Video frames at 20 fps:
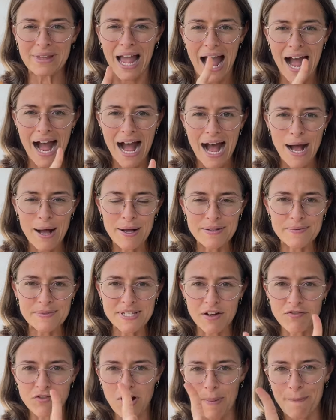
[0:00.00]
à
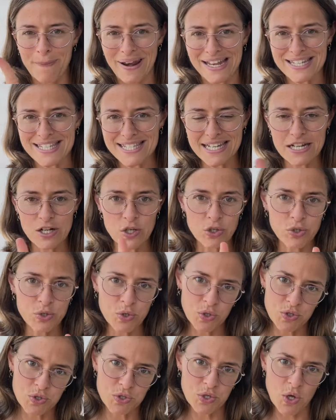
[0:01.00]
savoir placer le
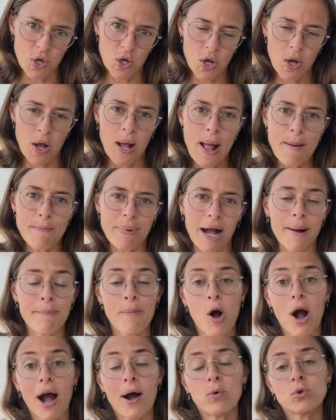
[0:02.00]
curseur par
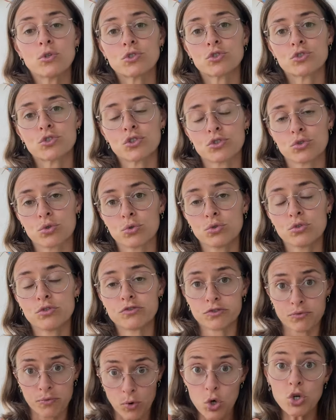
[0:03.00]
rapport à où tu te
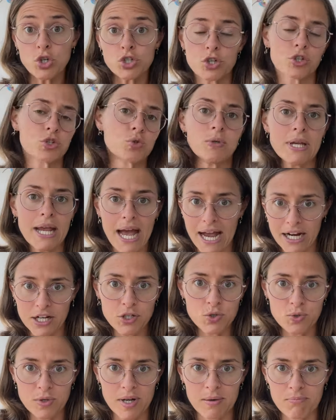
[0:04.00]
trouves aujourd'hui,
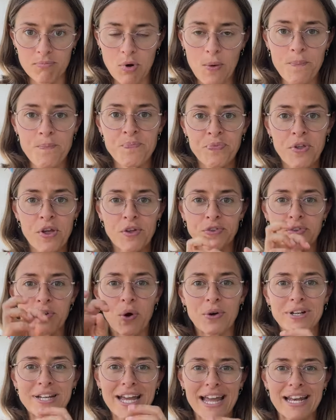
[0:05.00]
actuellement,
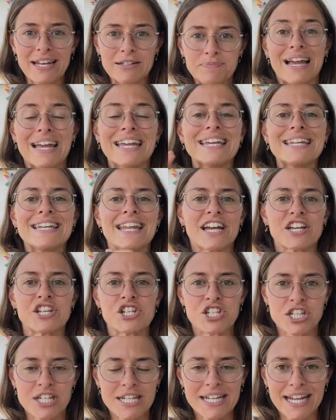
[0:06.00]
dans quelle
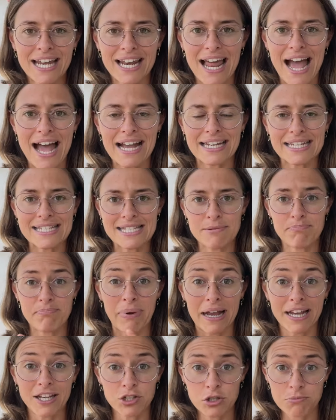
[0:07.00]
énergie, quel archétype
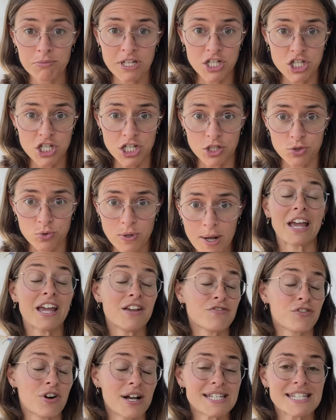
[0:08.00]
prédomine chez toi,
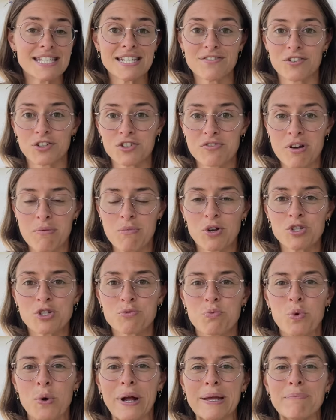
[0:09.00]
et voir si éventuellement tu
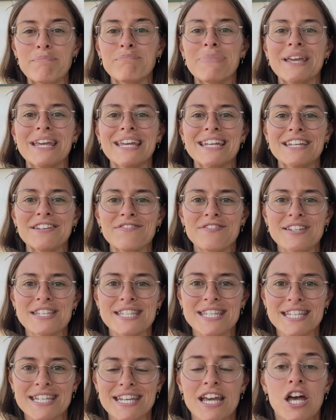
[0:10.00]
pourrais
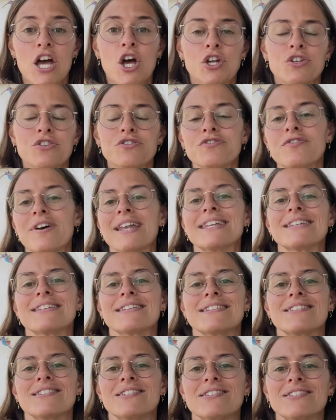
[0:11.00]
bénéficier du fait
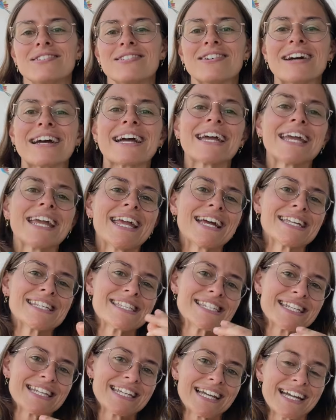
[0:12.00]
de, de
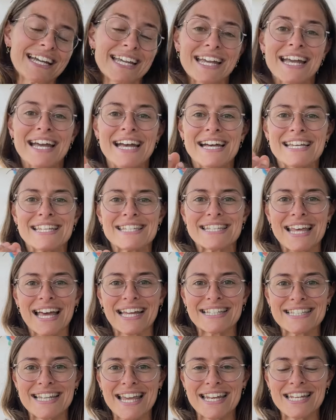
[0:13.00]
réintégrer
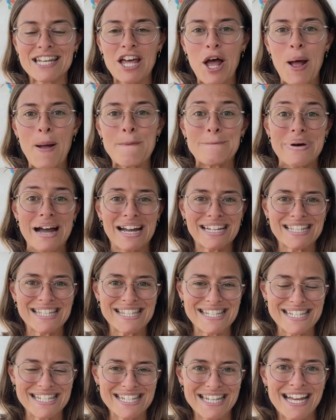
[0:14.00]
certaines
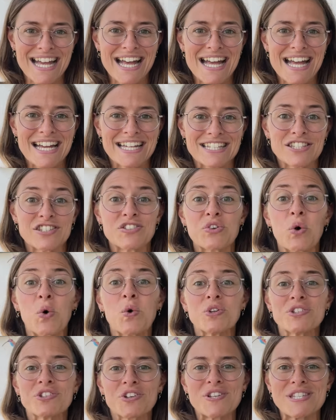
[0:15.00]
parties
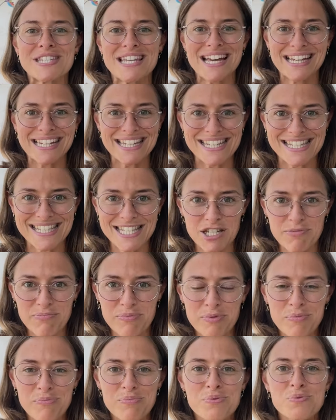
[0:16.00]
d'autres
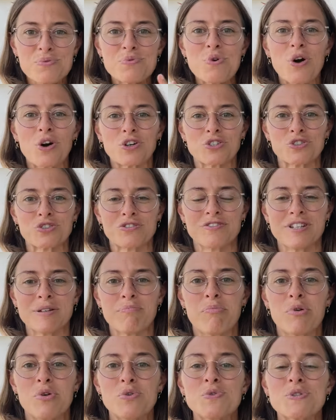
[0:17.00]
archétypes pour retrouver
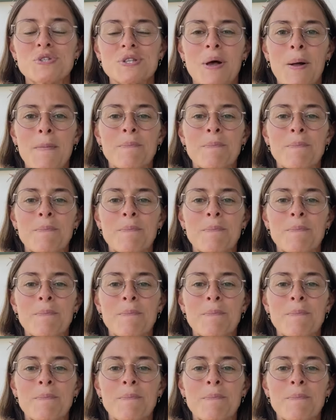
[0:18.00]
plus